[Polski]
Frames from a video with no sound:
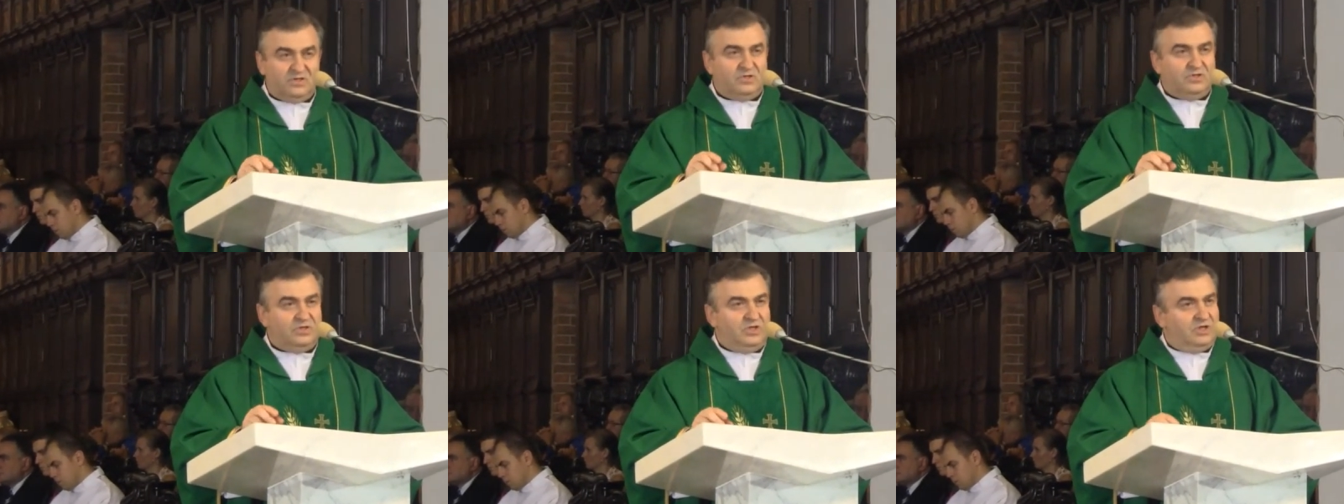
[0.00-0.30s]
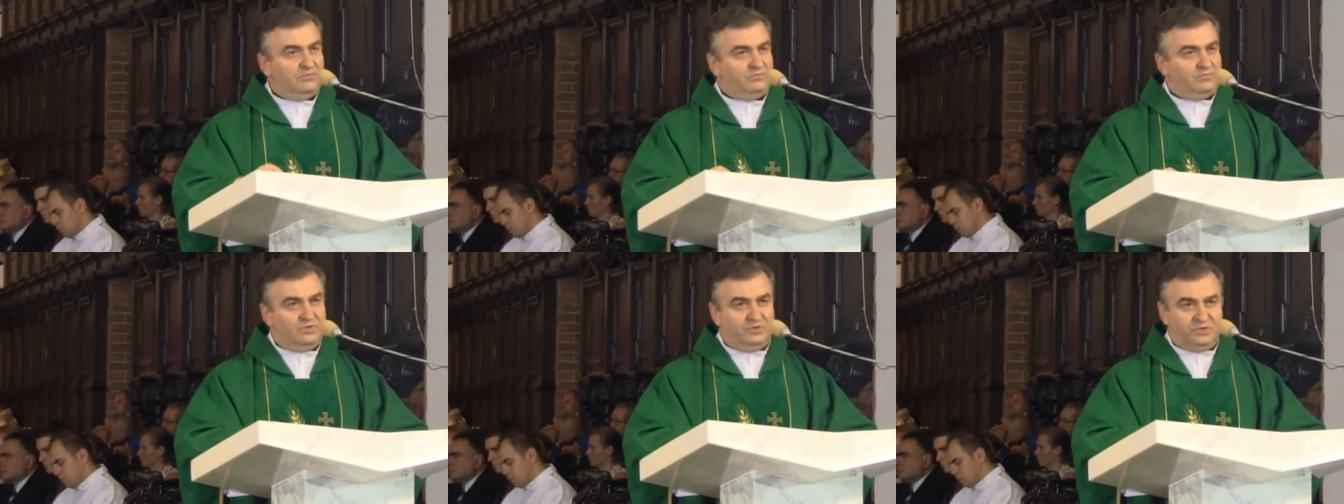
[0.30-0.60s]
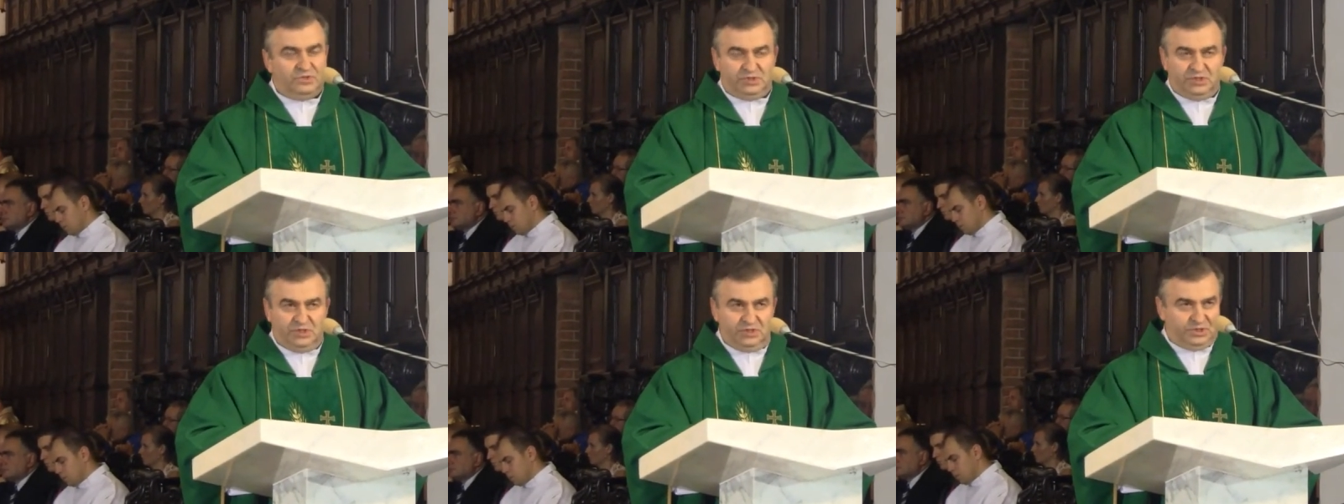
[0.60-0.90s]
Nie
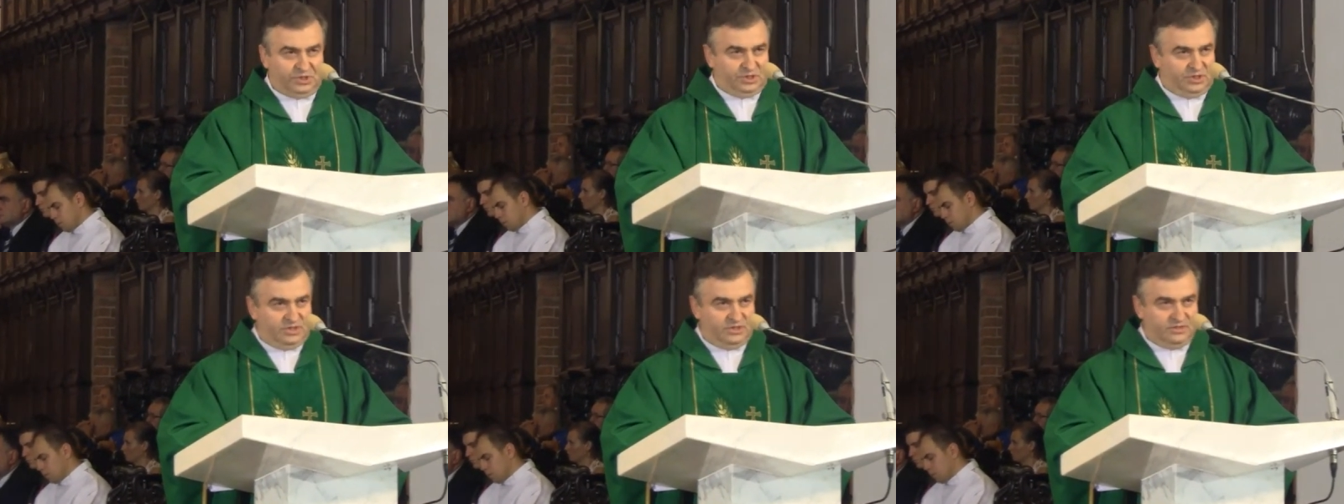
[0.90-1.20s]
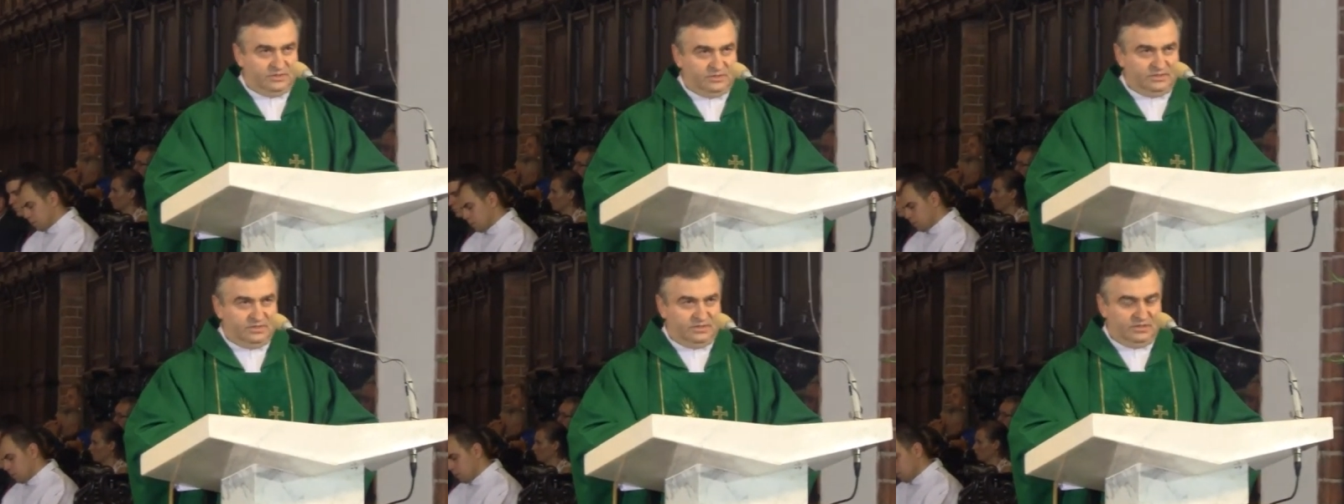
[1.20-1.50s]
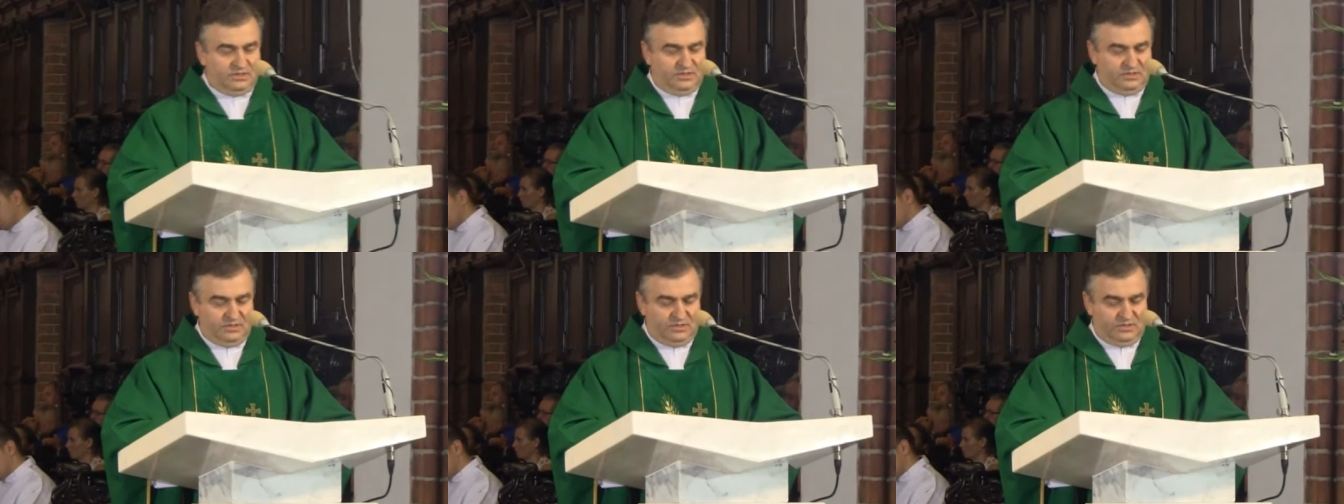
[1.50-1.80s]
bójcie się
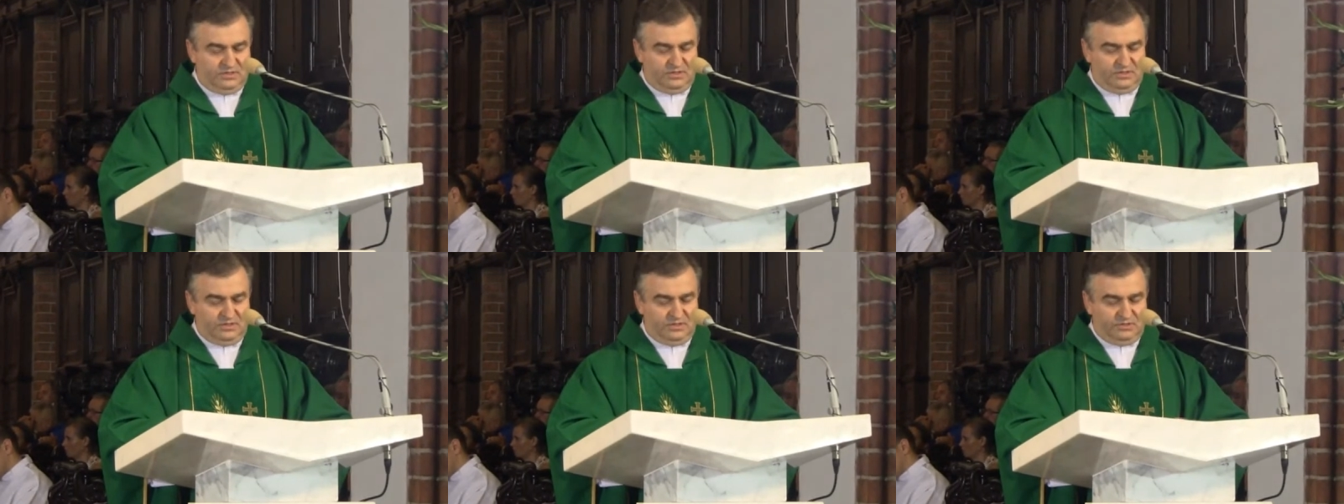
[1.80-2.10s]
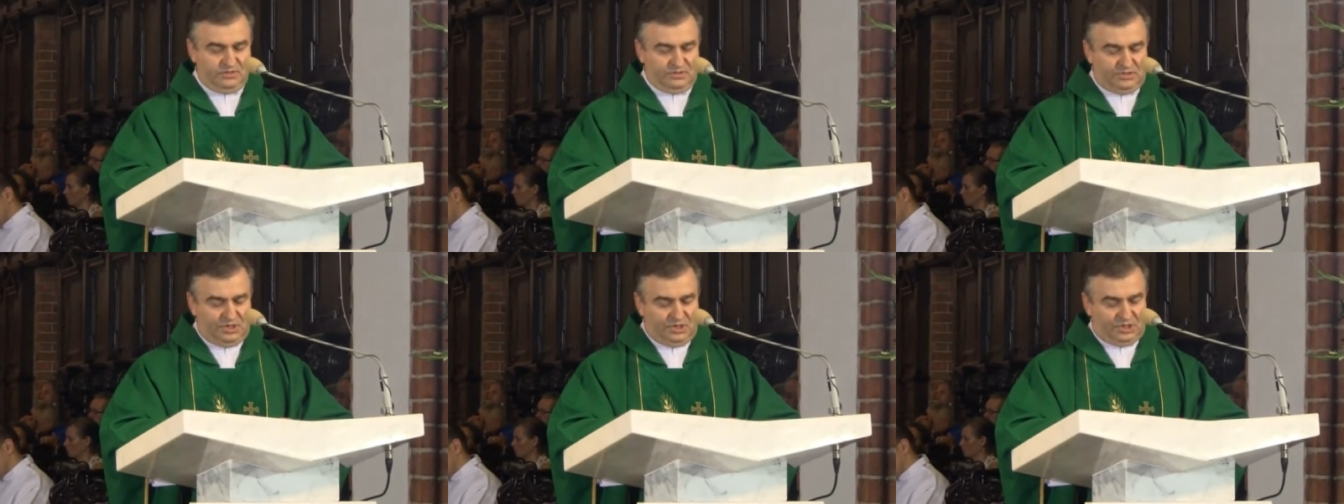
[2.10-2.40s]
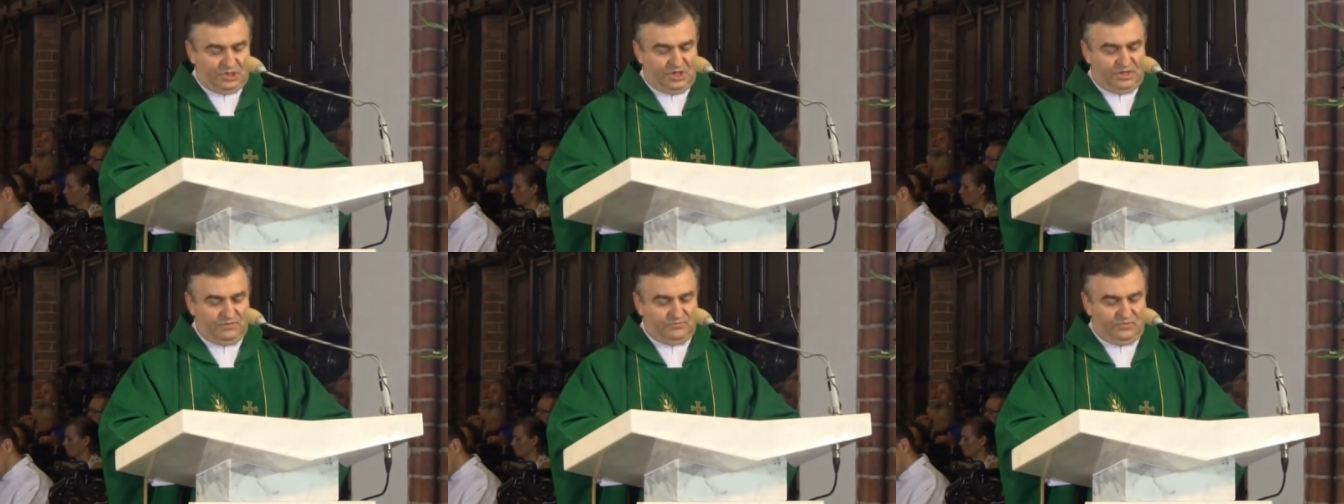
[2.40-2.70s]
Dzisiaj